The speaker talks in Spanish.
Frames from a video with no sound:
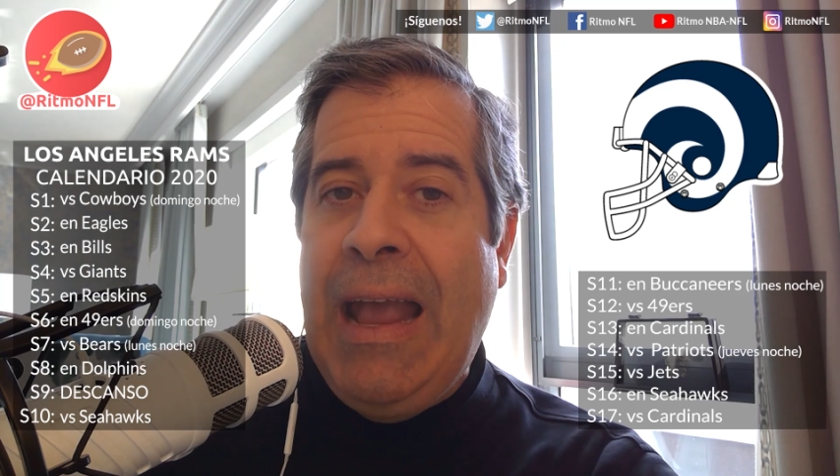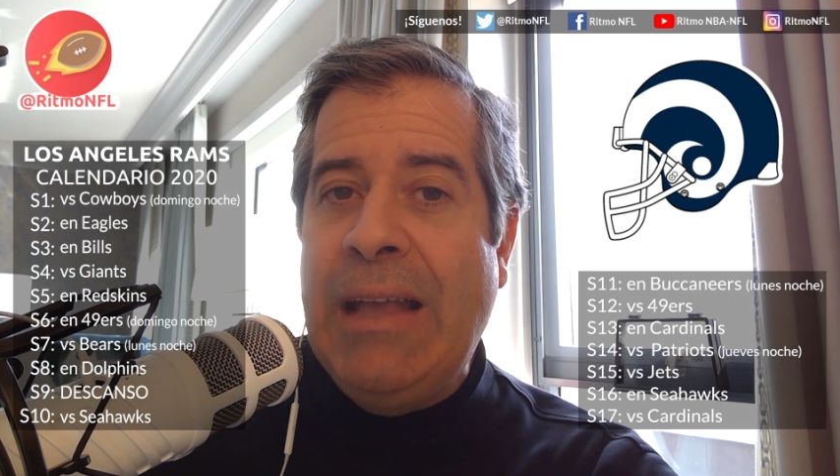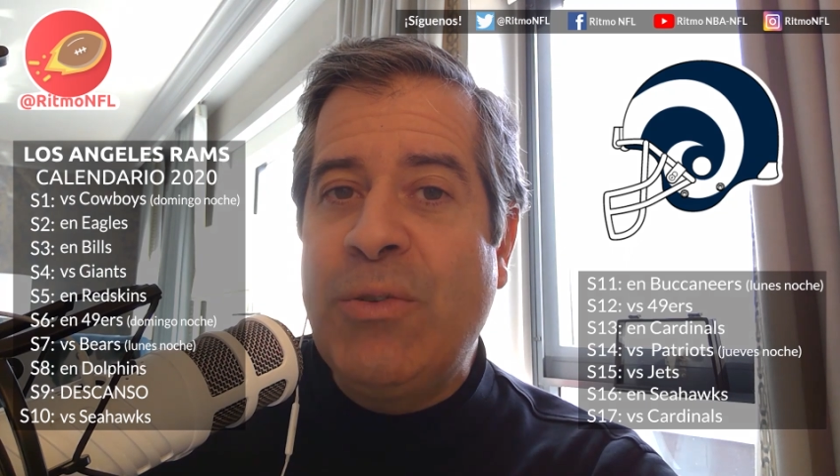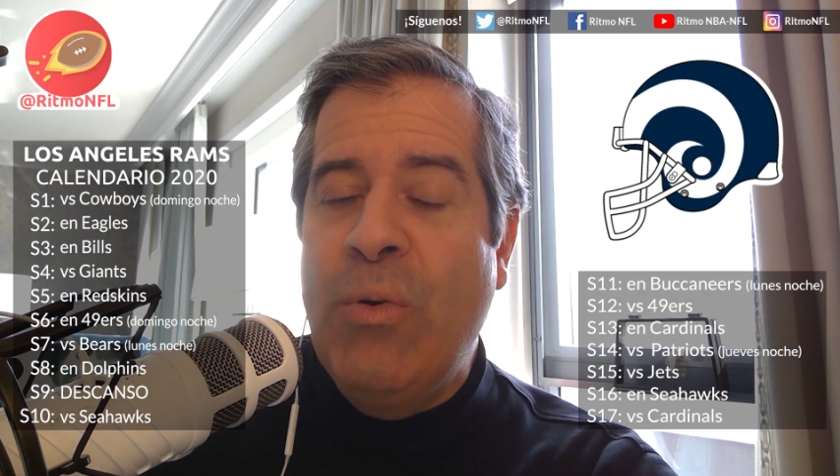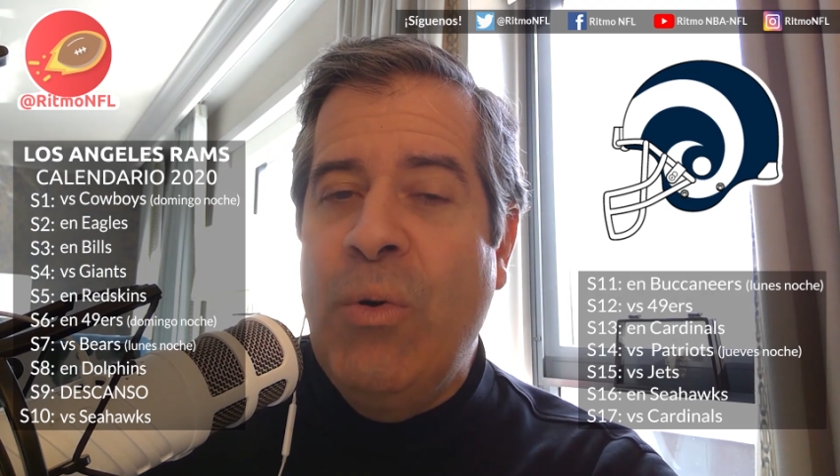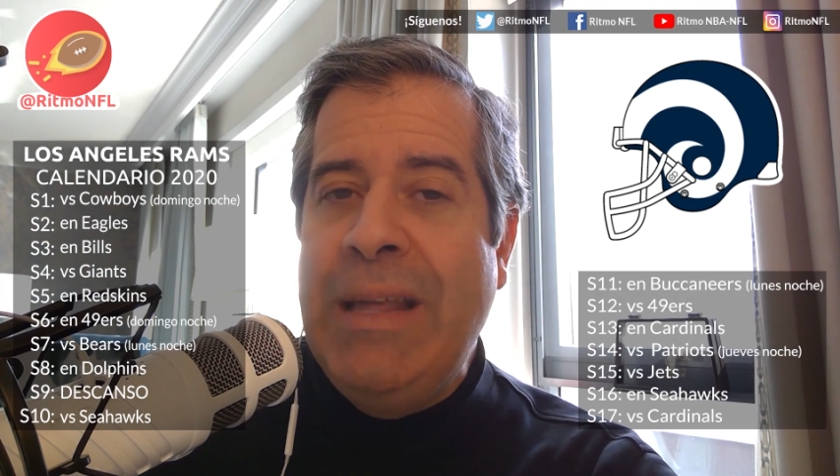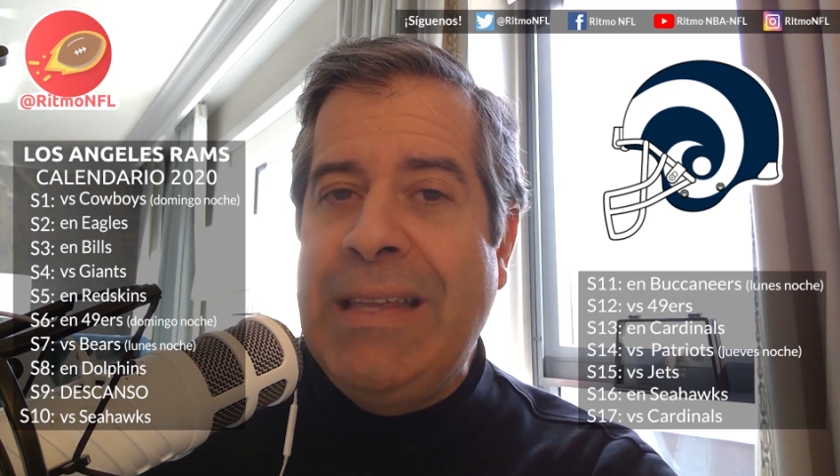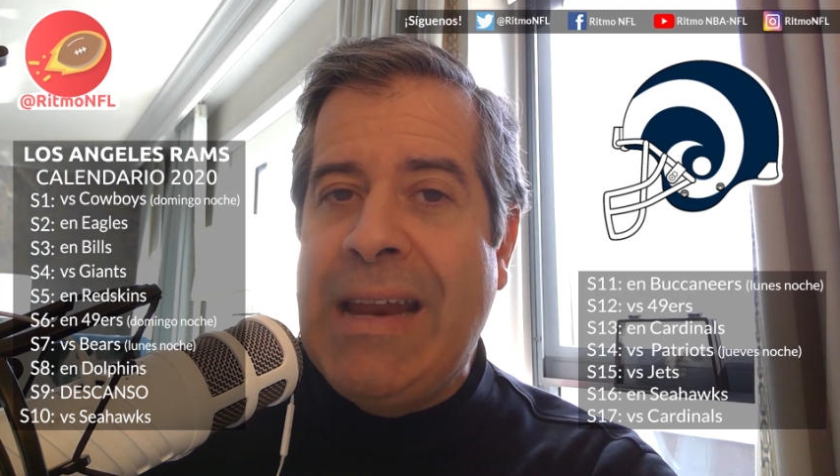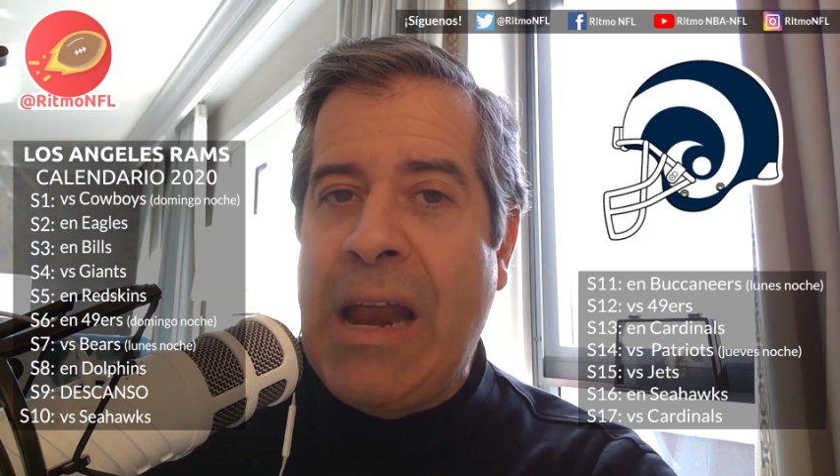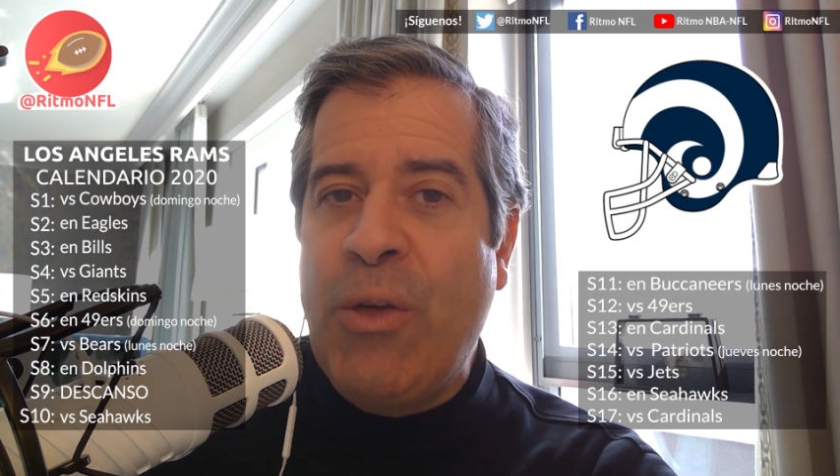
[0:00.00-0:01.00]
es un
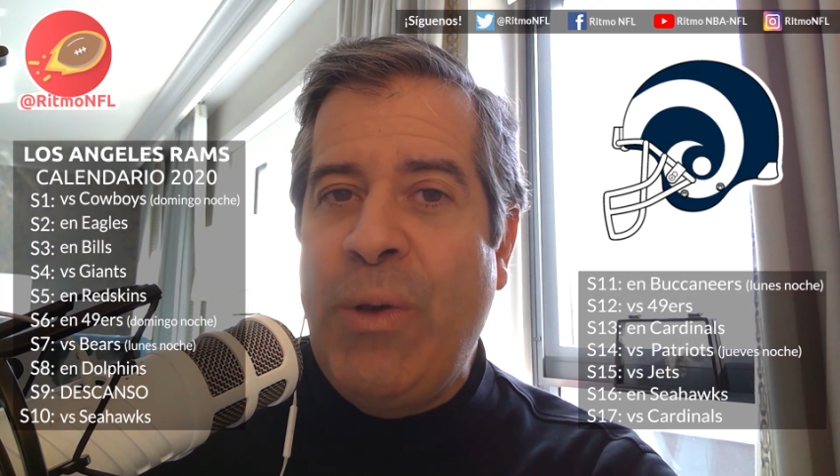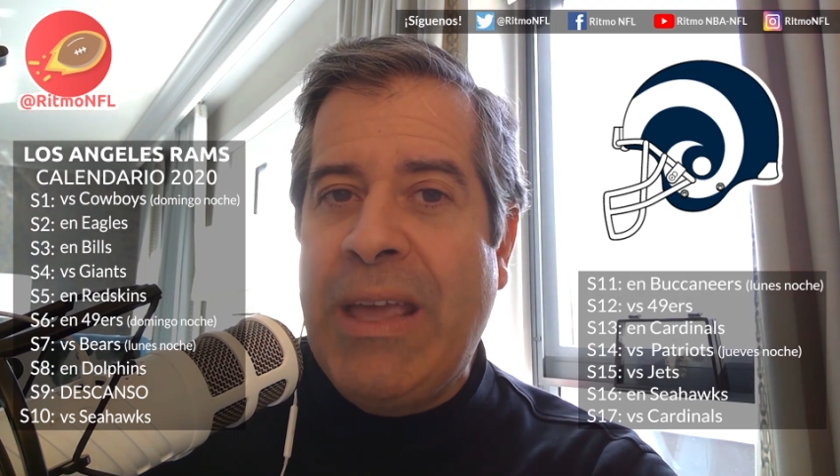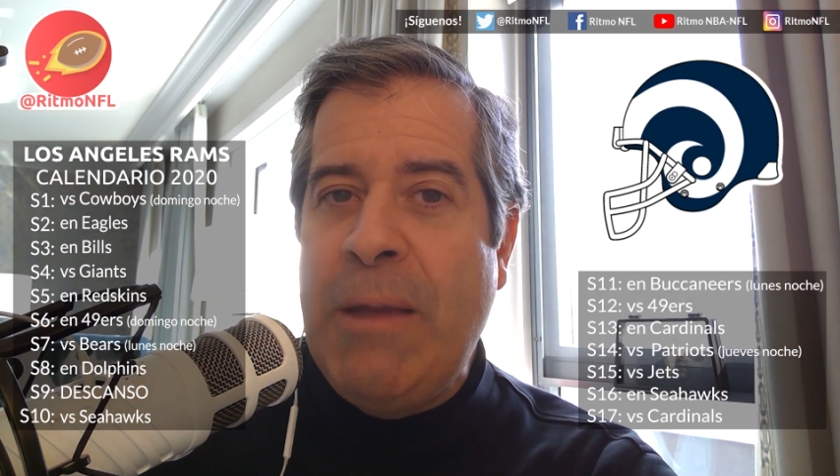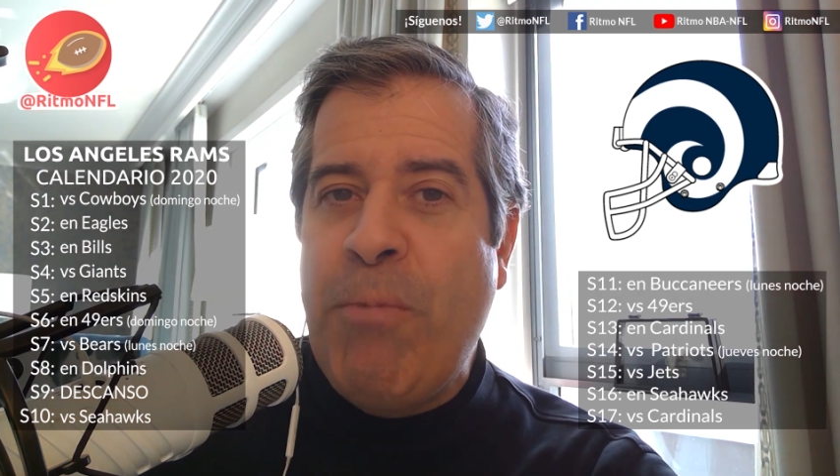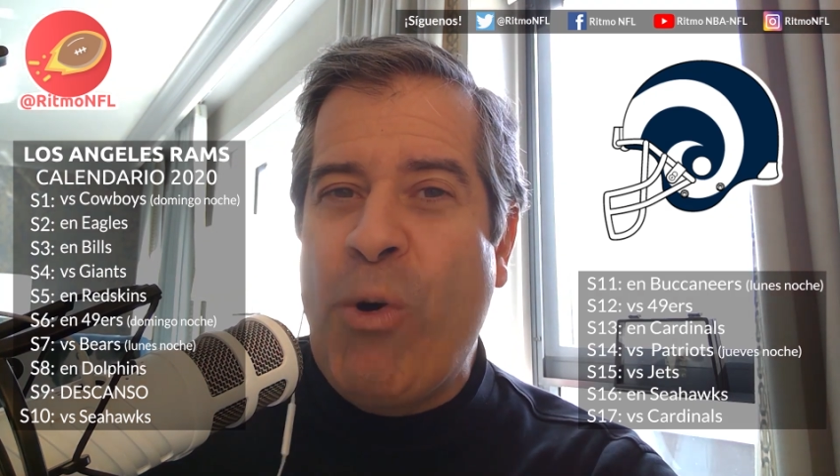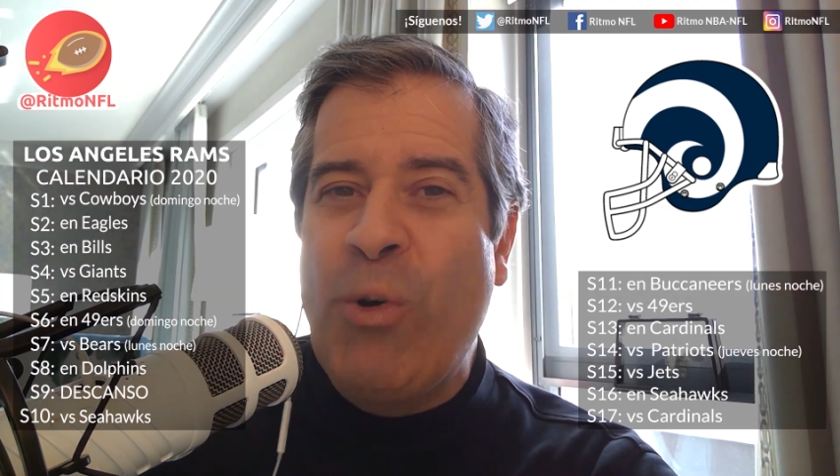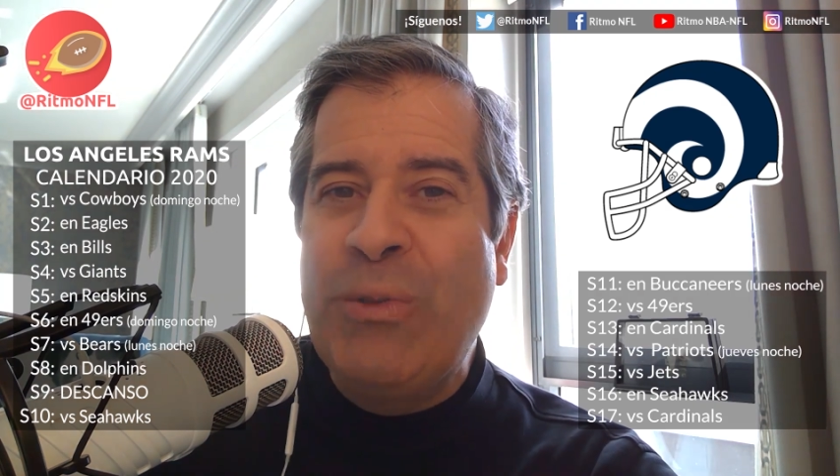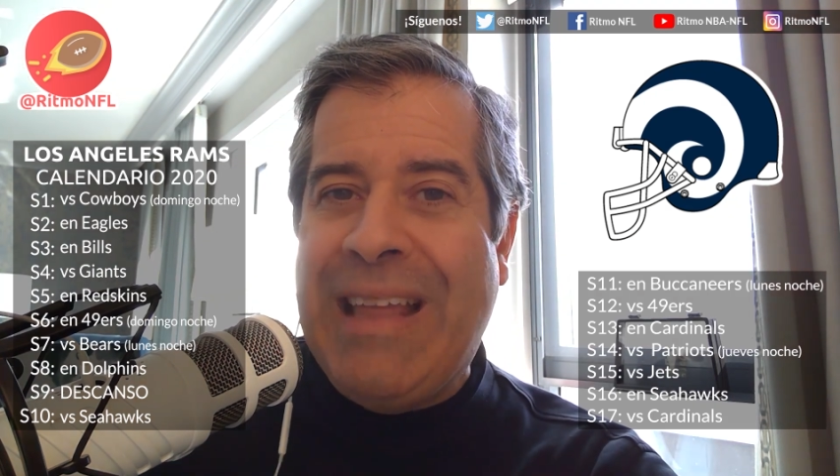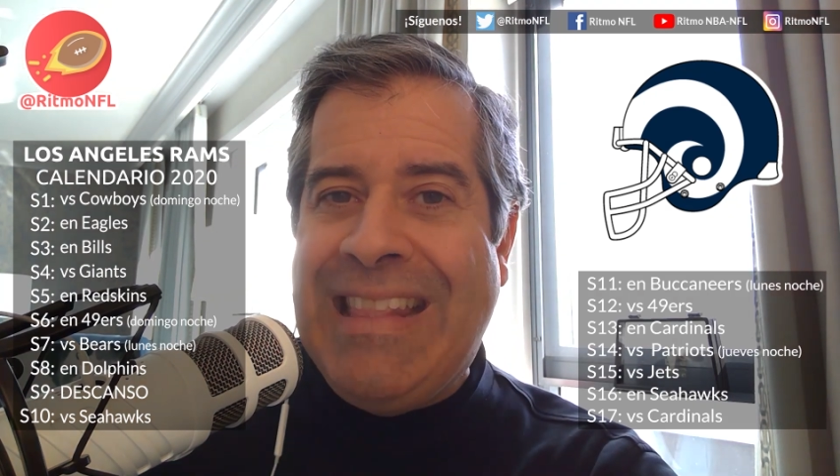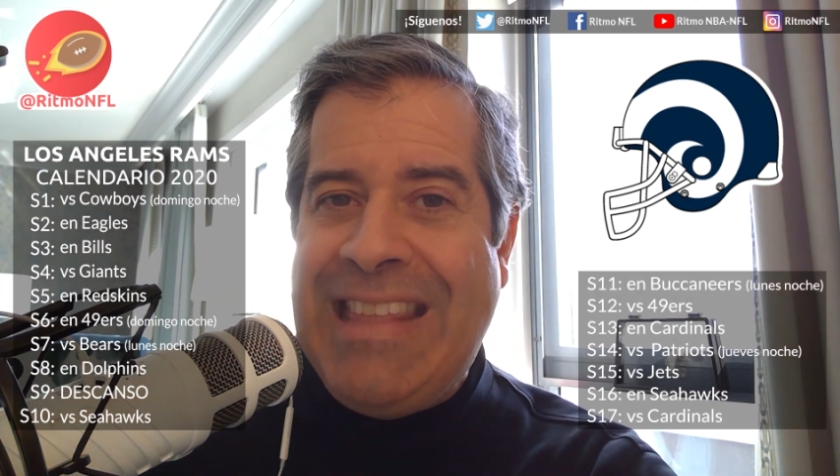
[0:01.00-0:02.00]
itinerario de un equipo
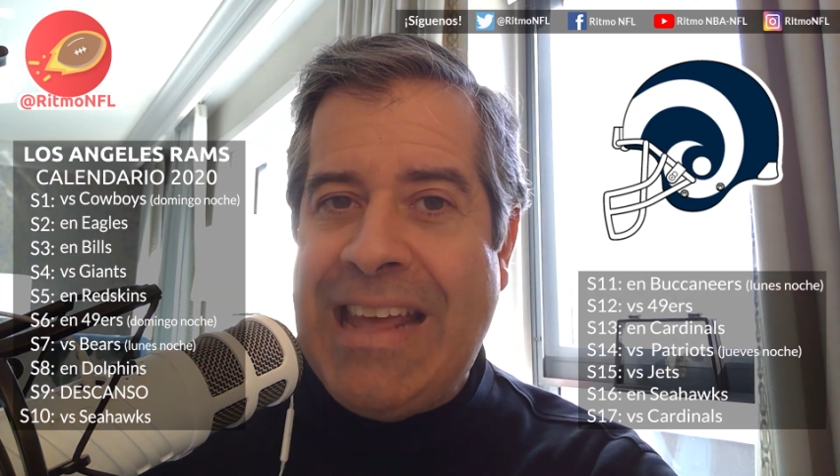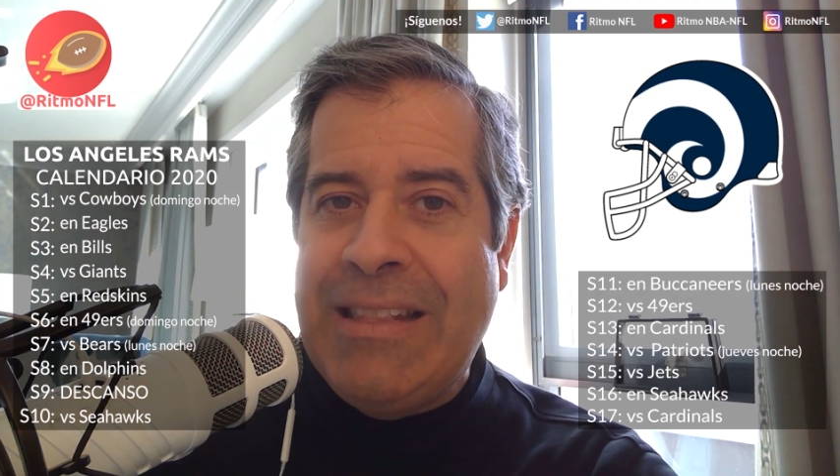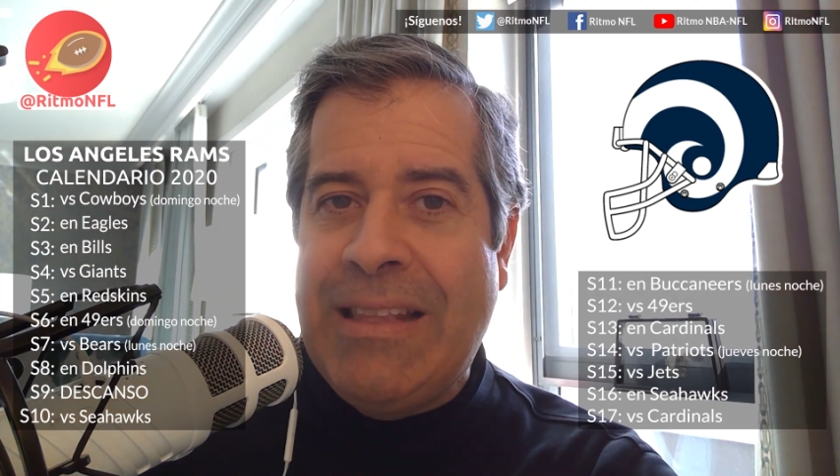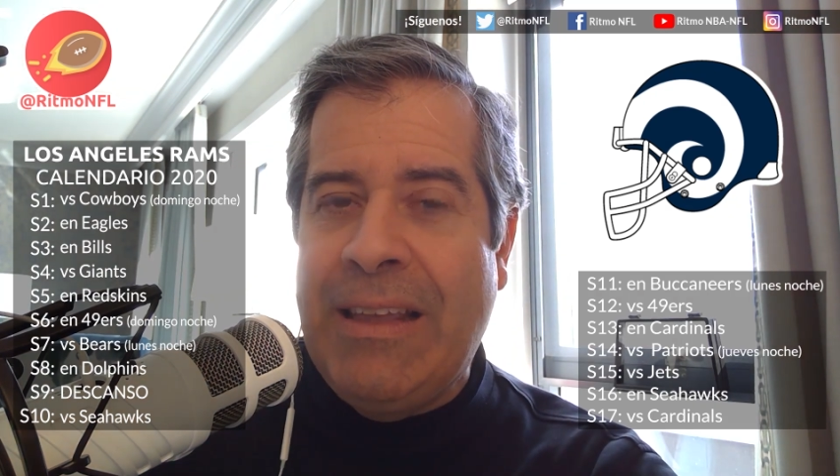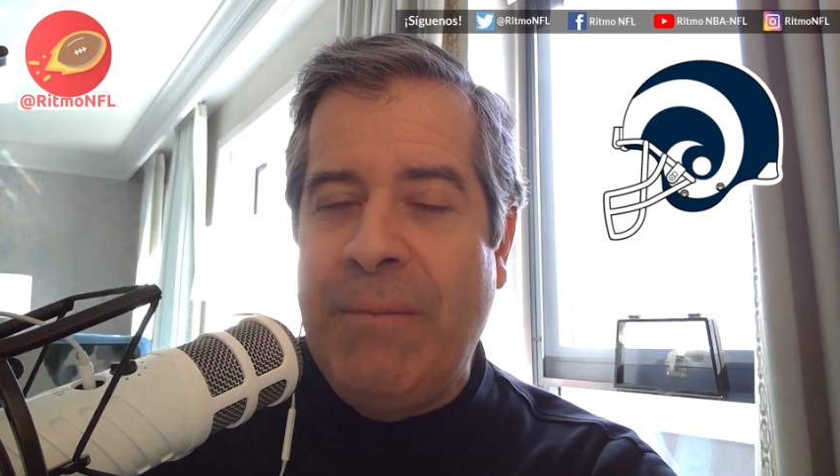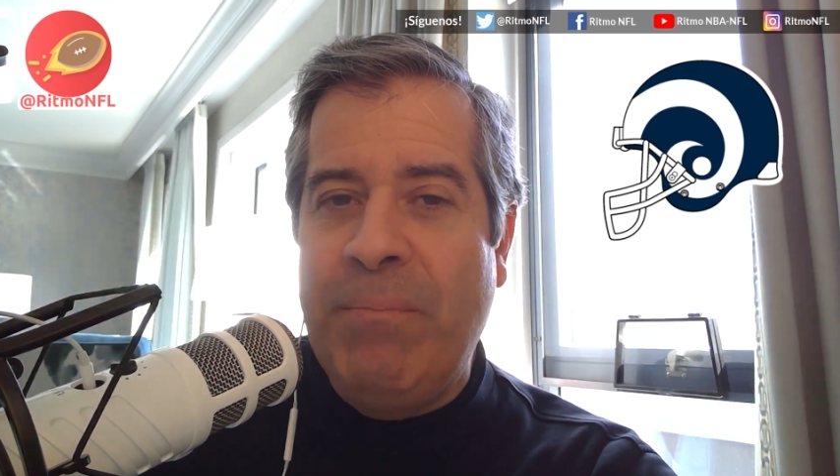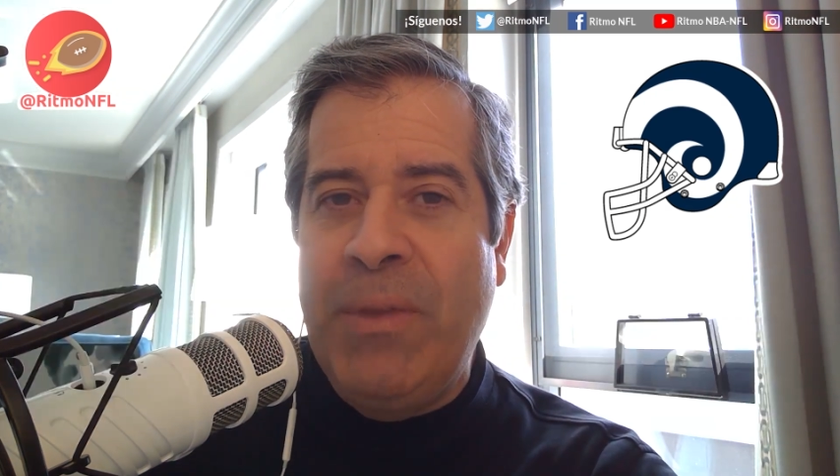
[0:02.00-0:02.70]
contendiente,